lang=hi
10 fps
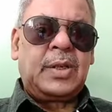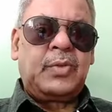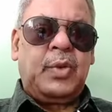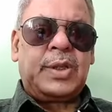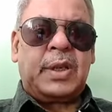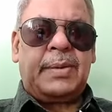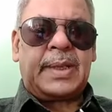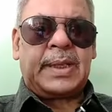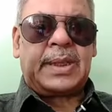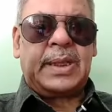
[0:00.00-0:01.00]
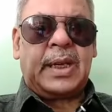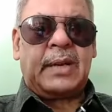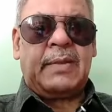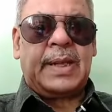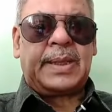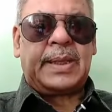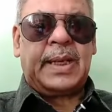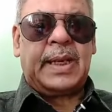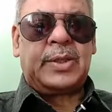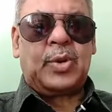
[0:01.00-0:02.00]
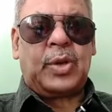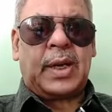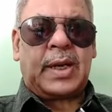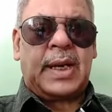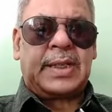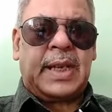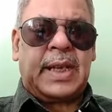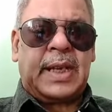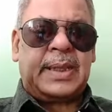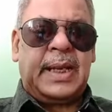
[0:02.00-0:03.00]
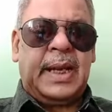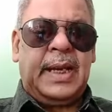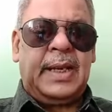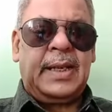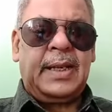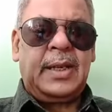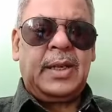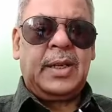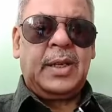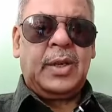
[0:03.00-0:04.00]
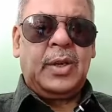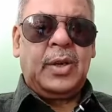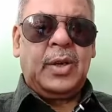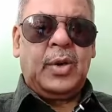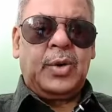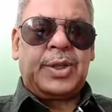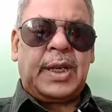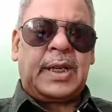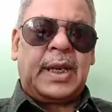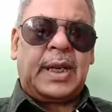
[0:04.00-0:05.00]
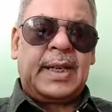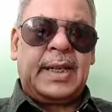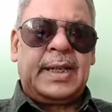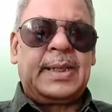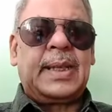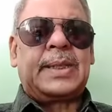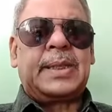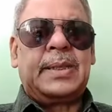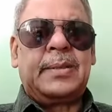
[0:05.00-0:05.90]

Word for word: वो जबरदस्ती करवाती है जो करना चाहती है उसे करने नहीं देती